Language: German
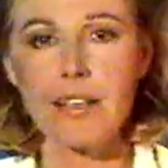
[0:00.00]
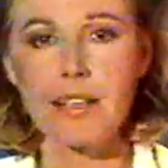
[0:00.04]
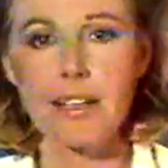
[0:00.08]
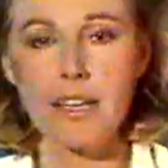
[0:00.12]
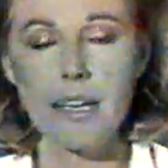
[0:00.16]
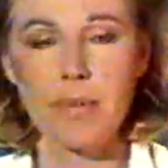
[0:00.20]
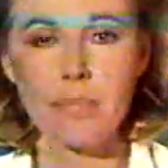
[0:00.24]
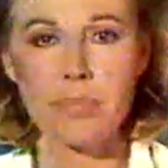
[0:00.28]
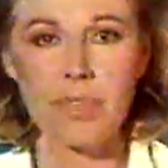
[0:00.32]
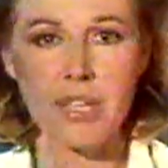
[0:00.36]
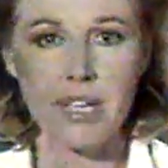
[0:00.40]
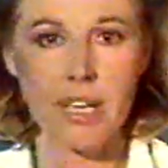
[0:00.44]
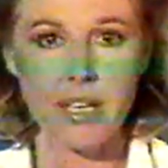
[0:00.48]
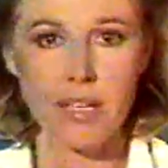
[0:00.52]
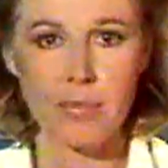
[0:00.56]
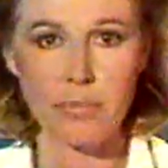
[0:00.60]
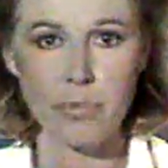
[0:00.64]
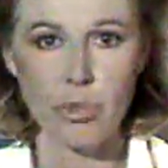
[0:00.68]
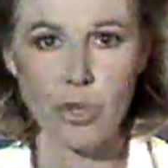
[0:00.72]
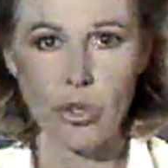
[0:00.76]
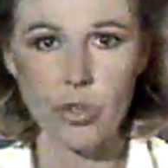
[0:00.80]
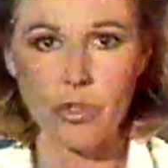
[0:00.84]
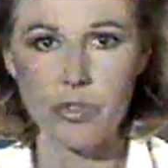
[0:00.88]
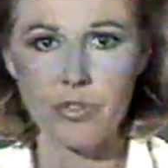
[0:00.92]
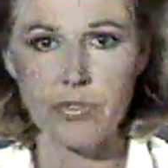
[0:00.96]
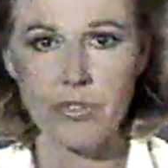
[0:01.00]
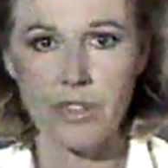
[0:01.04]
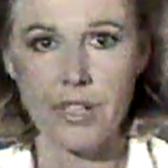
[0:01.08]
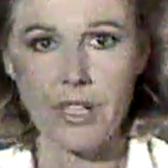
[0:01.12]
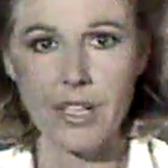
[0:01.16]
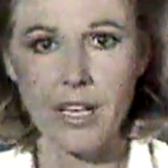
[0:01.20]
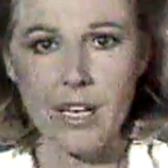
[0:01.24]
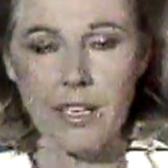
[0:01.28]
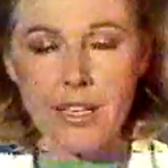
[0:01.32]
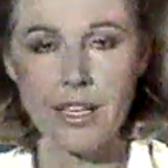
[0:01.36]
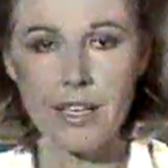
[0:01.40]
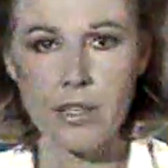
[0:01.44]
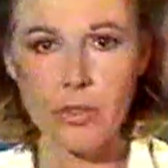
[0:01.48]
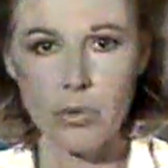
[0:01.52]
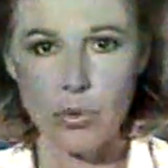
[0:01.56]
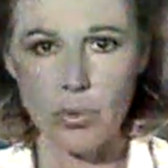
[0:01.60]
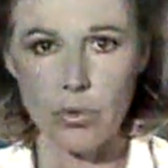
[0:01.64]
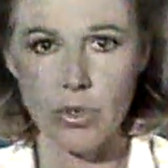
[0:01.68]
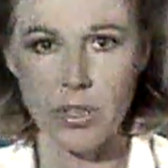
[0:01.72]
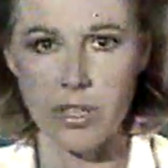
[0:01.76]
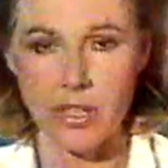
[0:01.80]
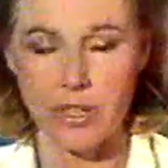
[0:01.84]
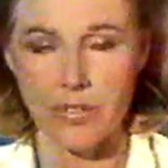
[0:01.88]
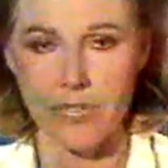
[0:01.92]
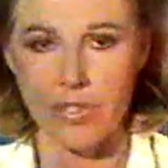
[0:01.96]
alt, lebt in einem Dorf in
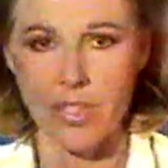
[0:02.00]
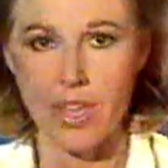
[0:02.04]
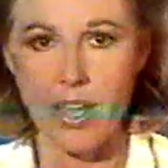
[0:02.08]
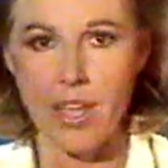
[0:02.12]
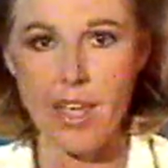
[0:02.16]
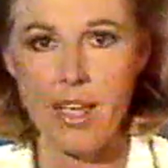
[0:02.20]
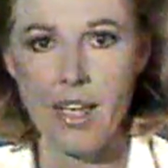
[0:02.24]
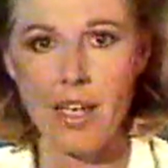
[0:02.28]
Anatolien.